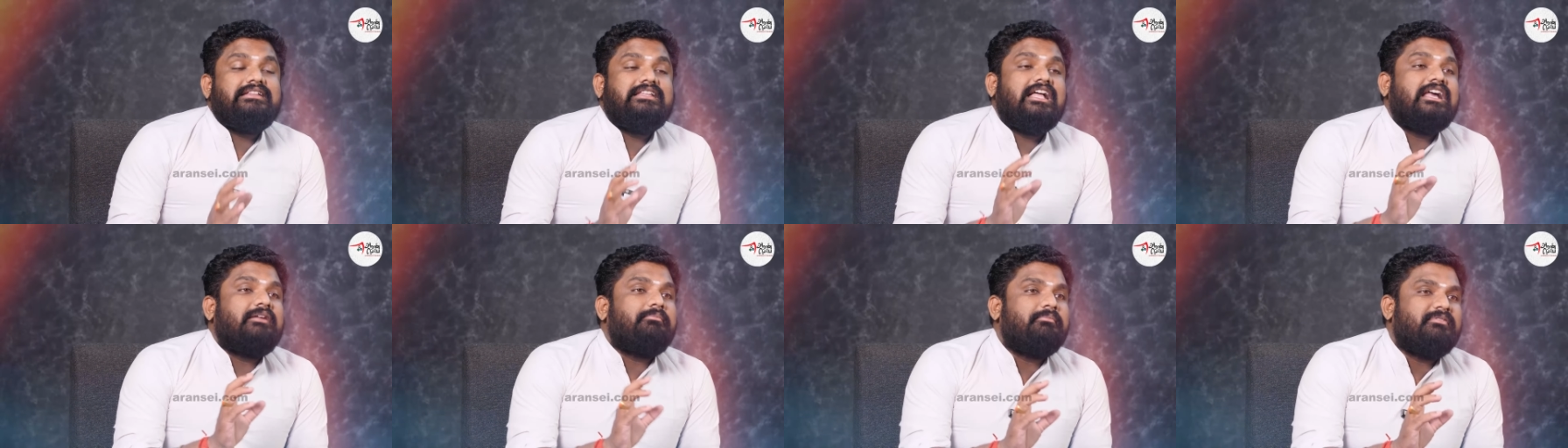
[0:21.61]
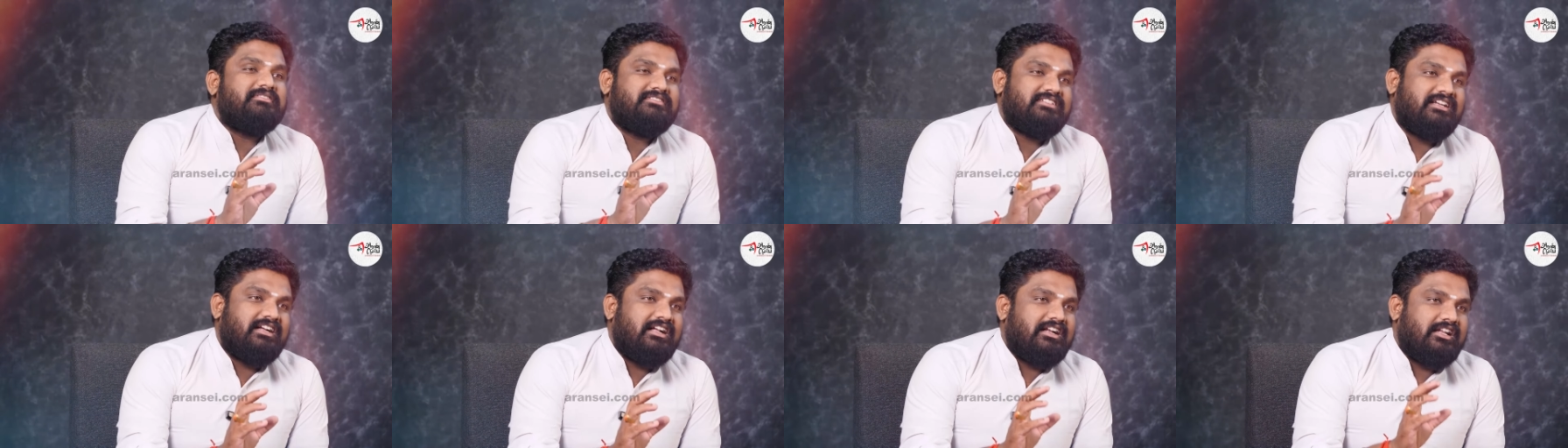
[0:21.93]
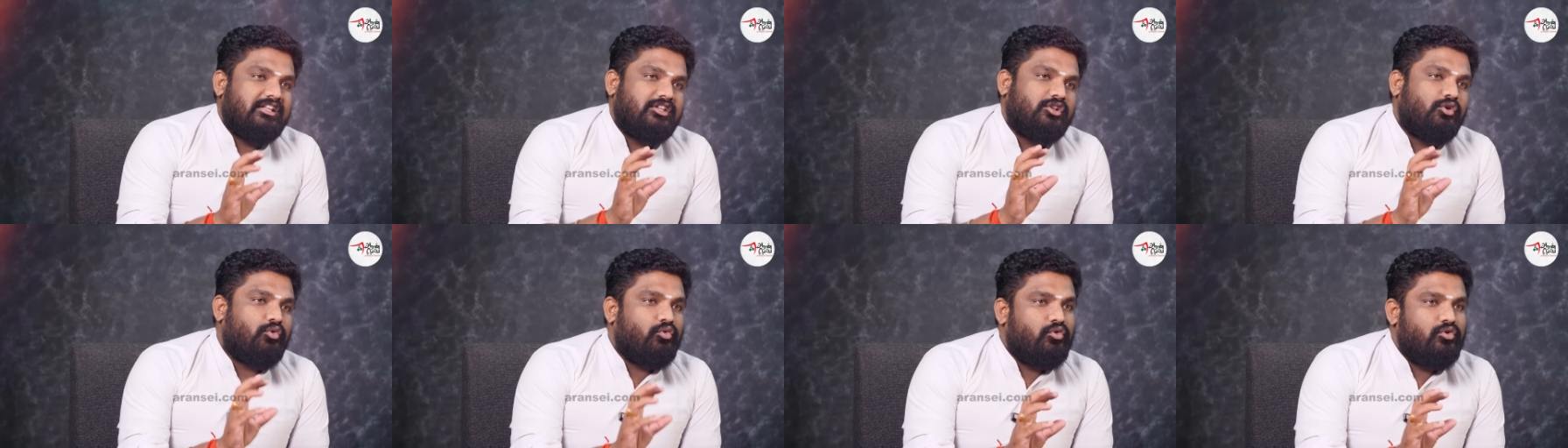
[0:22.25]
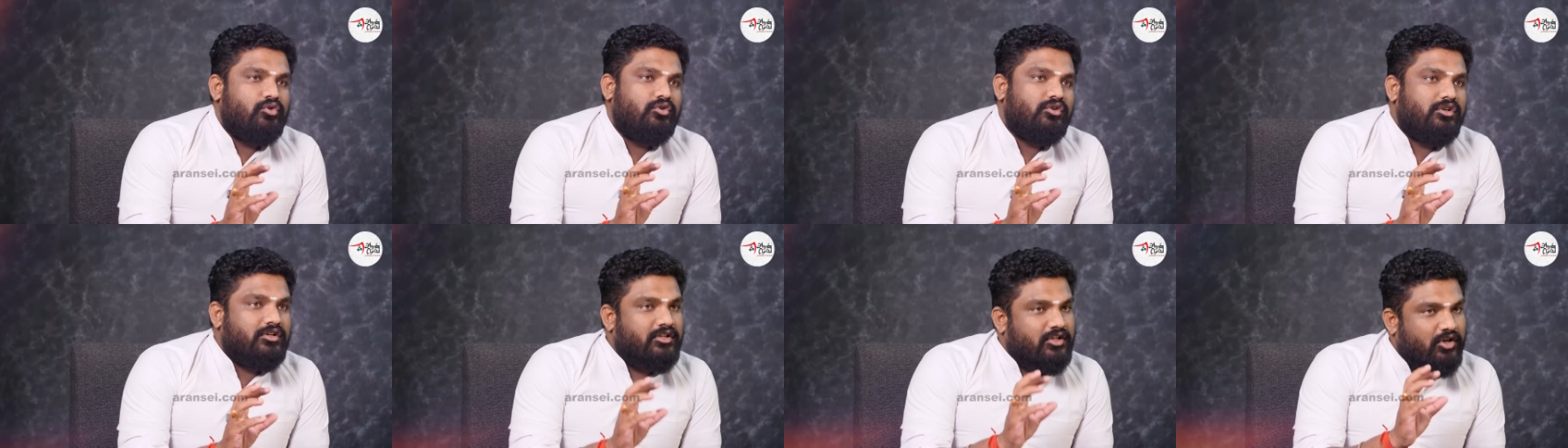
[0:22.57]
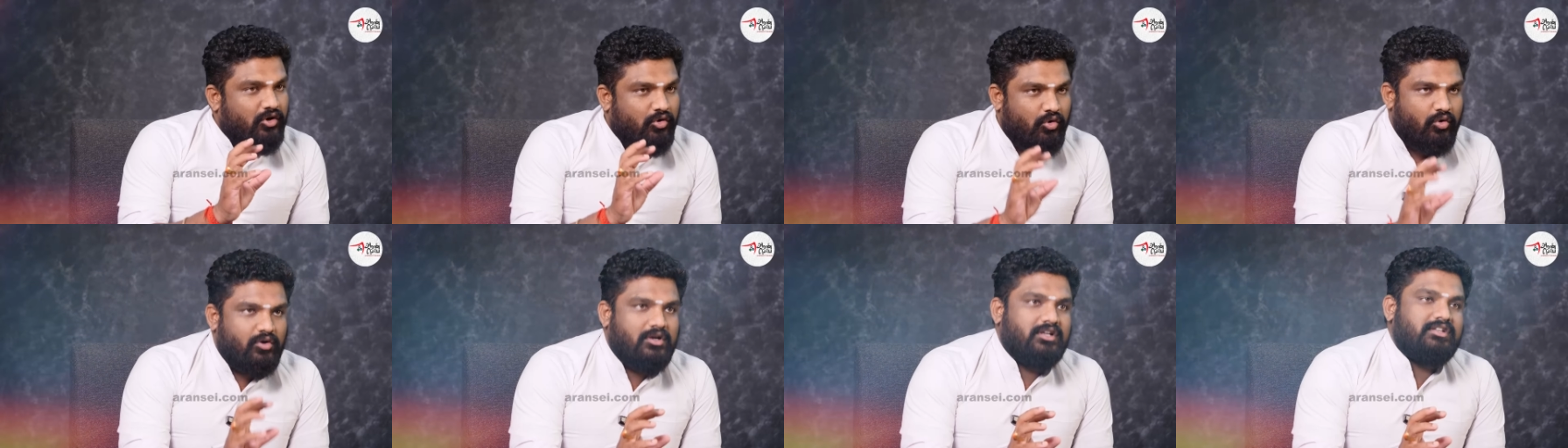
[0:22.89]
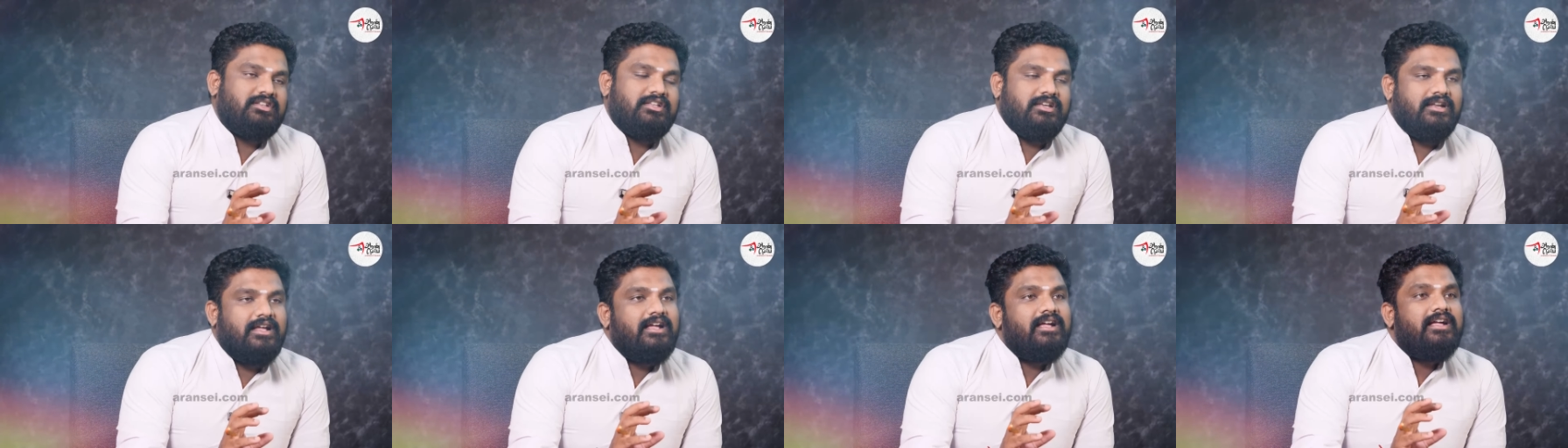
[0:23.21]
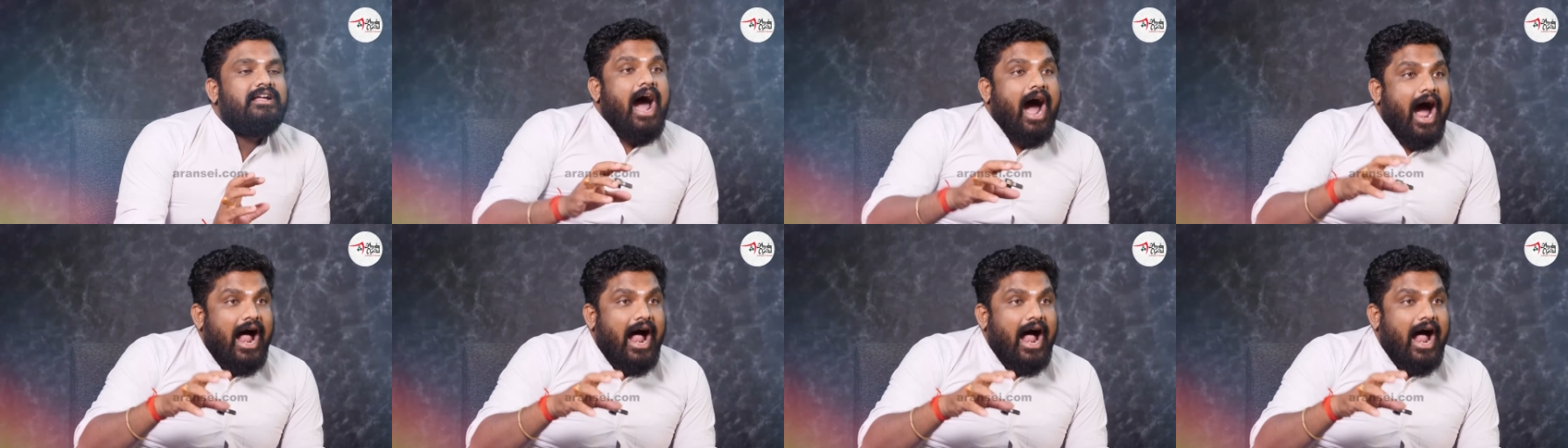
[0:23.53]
தர்ம சங்கடத்தை கொடுக்கணுங்கிற நோக்கத்துல